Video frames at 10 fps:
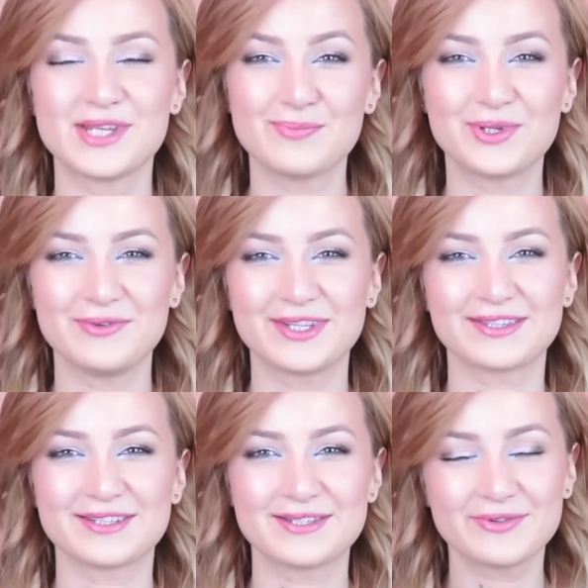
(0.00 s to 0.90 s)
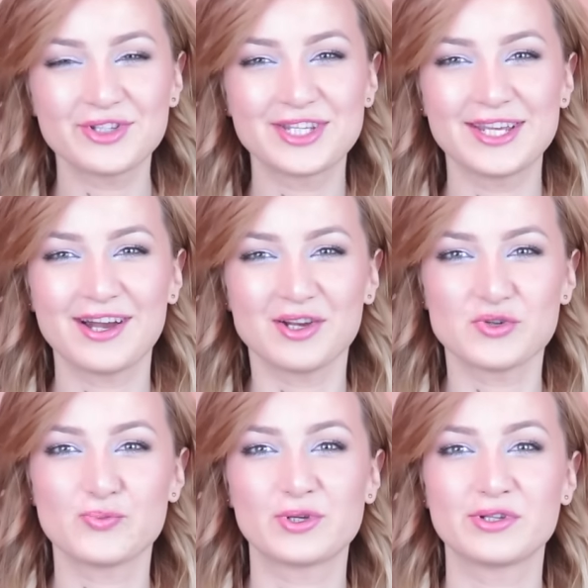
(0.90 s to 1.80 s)
Всем привет! Сегодня я
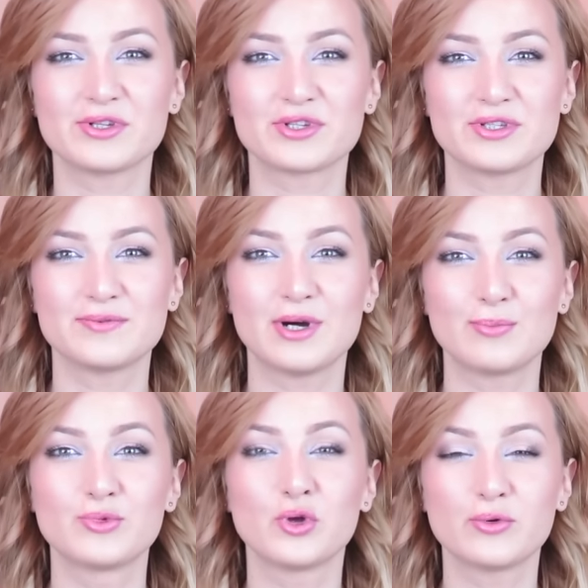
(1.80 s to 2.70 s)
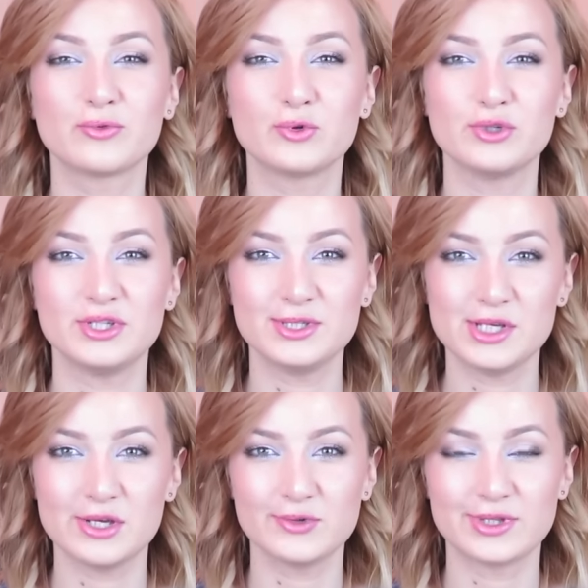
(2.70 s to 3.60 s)
хочу предложить вам новую
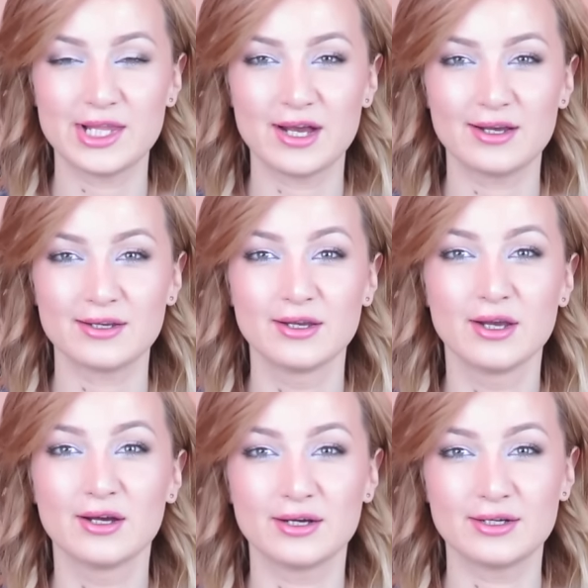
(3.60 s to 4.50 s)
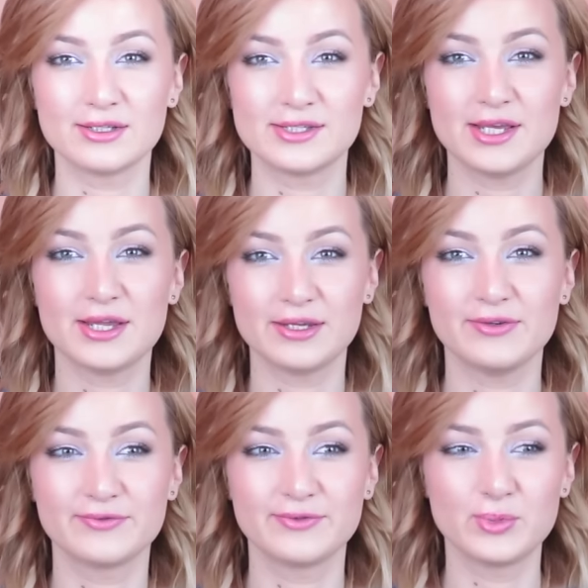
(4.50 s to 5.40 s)
идею для э,
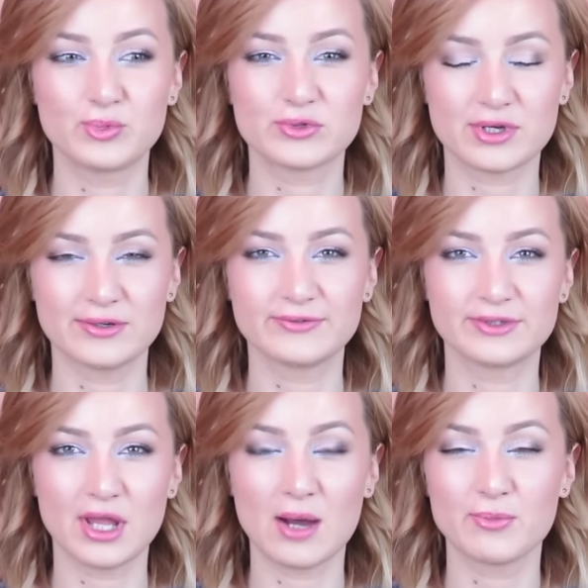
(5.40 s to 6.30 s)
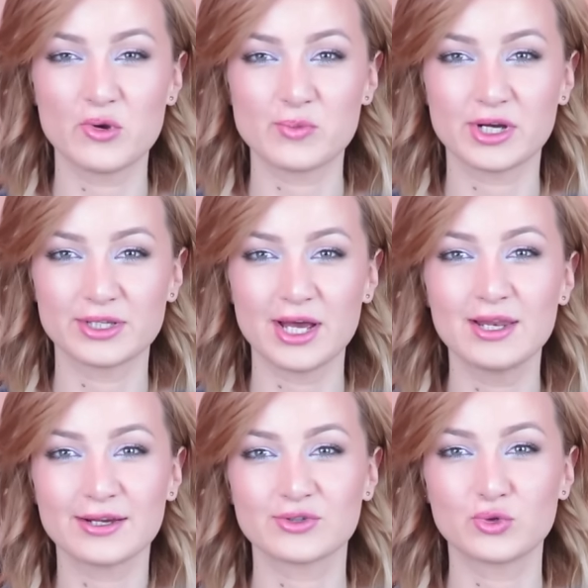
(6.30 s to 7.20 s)
серии выпусков на моем
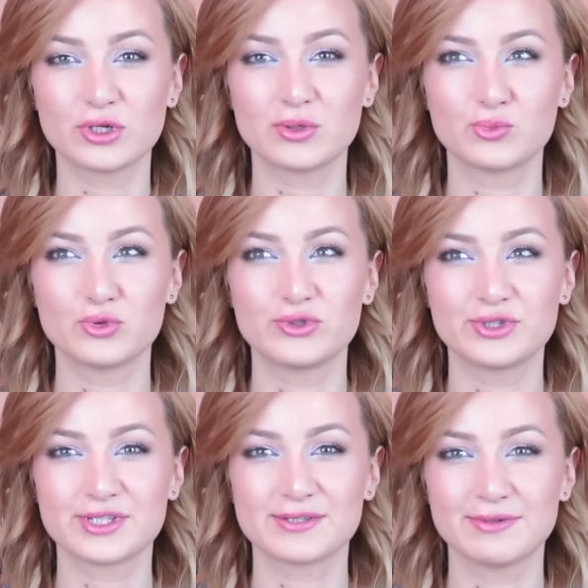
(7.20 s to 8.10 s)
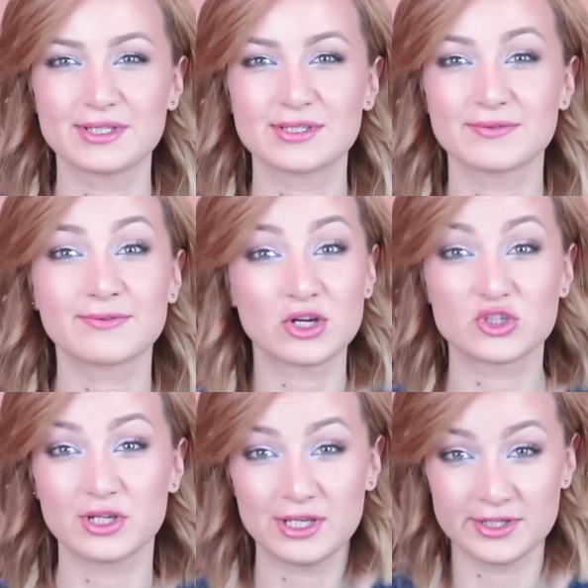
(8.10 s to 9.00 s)
канале, которая будет называться
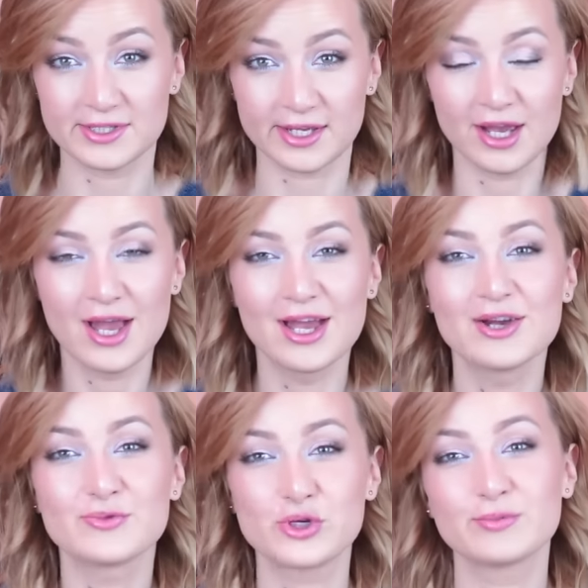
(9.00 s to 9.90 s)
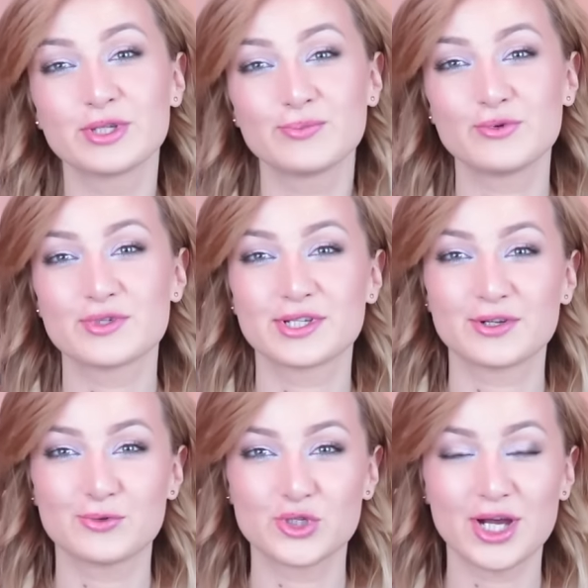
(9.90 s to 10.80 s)
«Ваши лица». В чем она будет
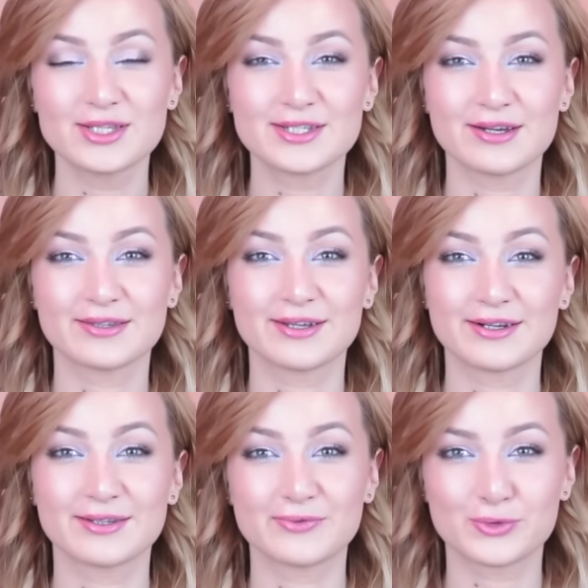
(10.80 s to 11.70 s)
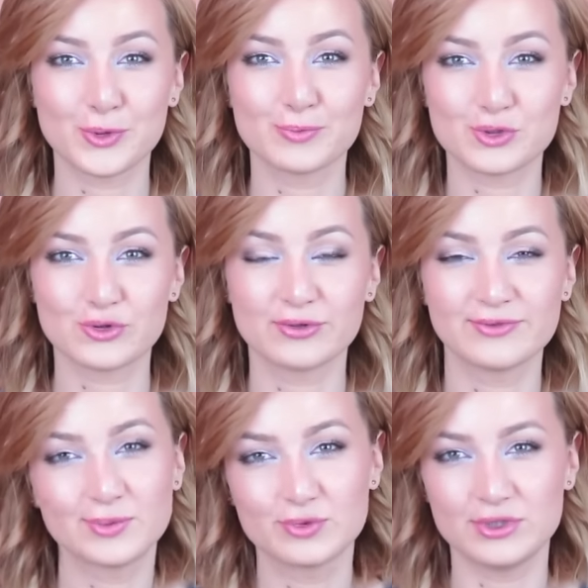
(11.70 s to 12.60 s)
заключаться? Так это в том, что
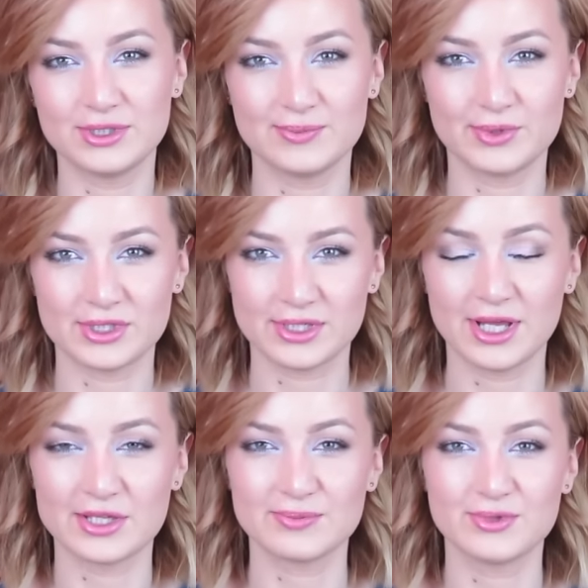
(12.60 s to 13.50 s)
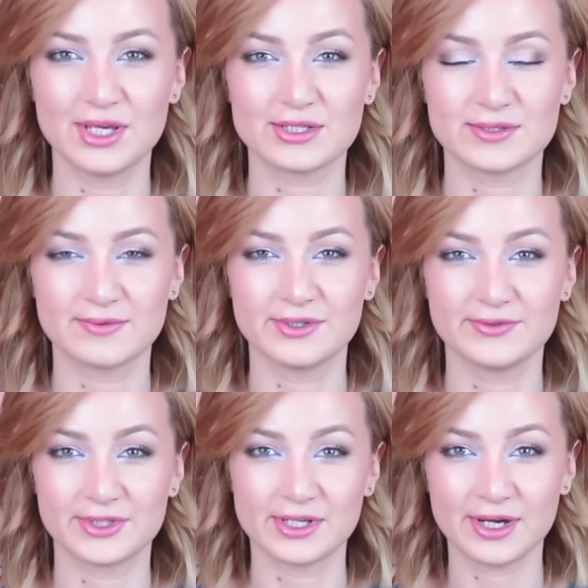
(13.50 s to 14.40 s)
вы будете присылать мне свои
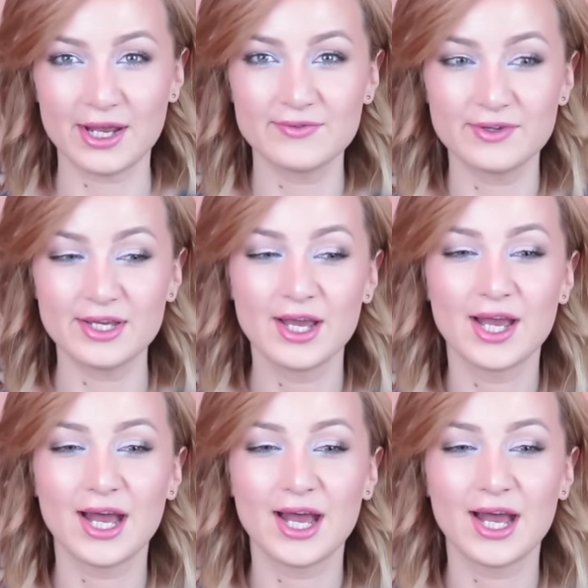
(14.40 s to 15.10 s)
фотографии,